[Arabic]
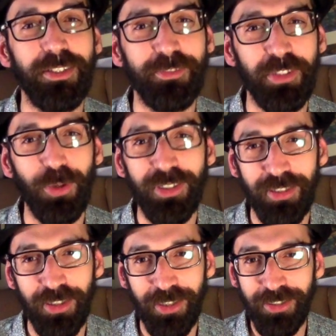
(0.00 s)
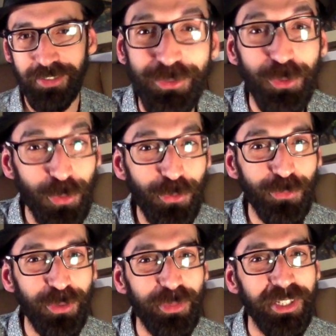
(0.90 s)
في وقت اخر نشوفكم
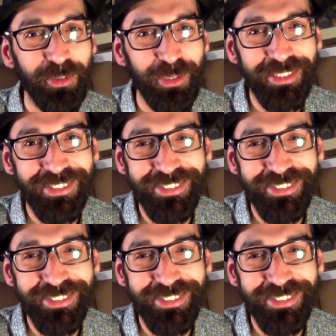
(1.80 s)
في البرنامج